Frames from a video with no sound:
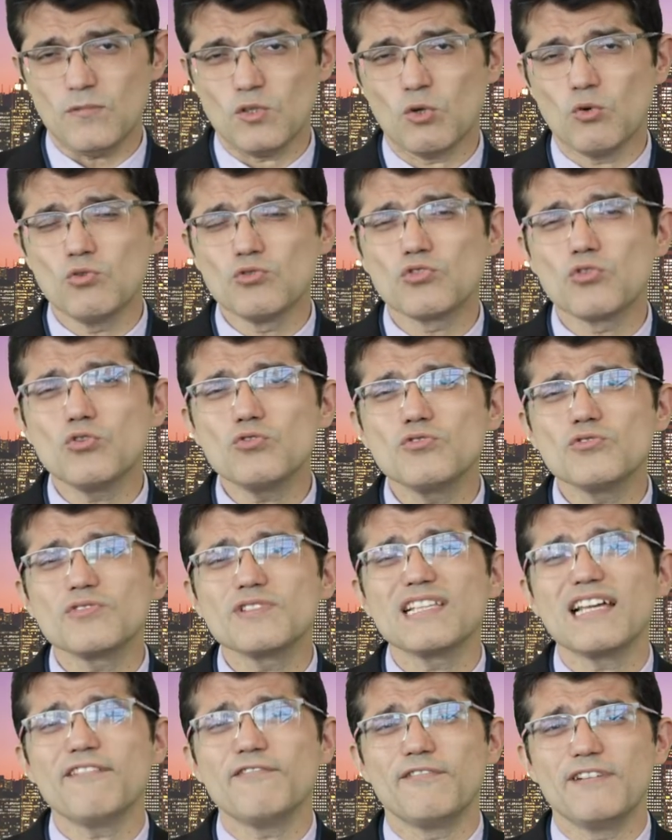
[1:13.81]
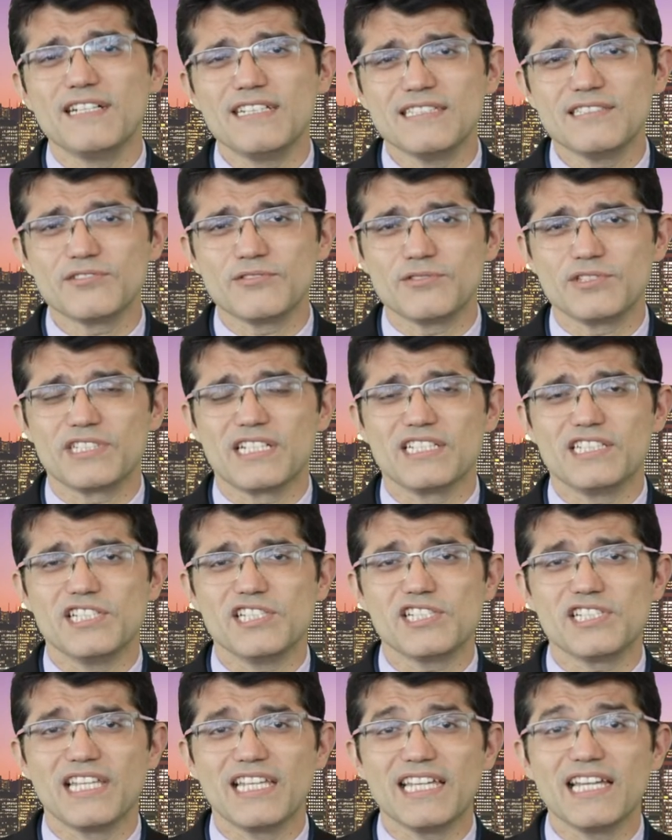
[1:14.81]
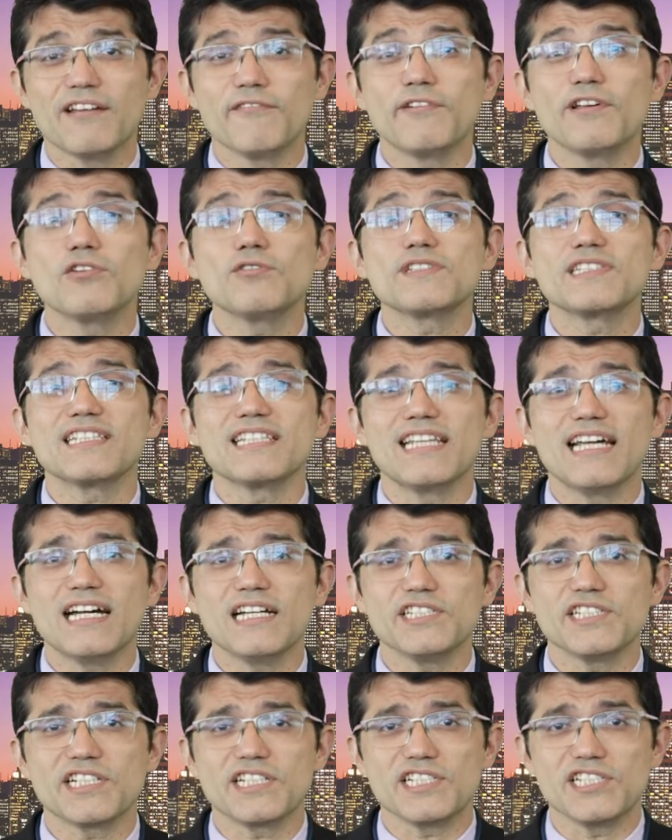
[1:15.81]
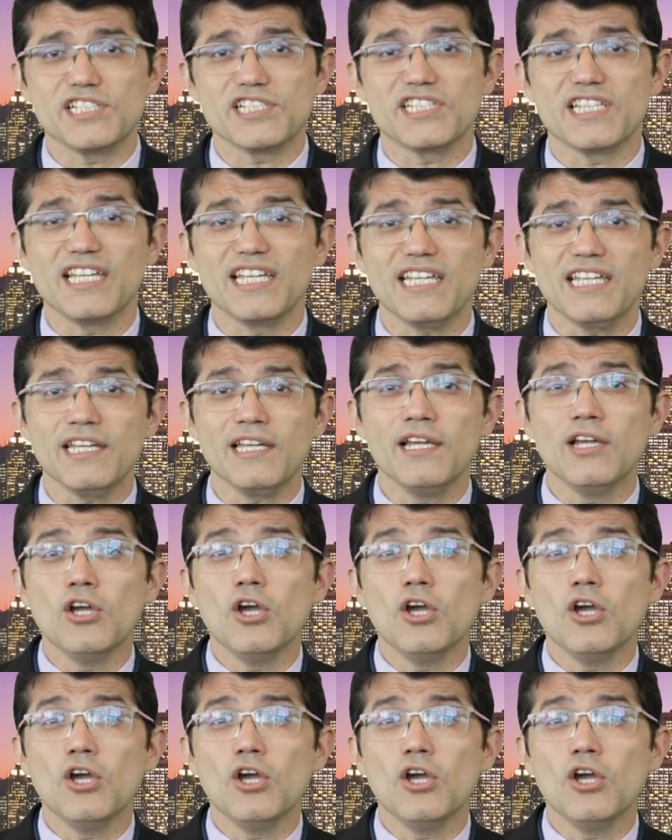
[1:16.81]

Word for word: com todos os avanços que a gente tem, a velocidade que a gente tem,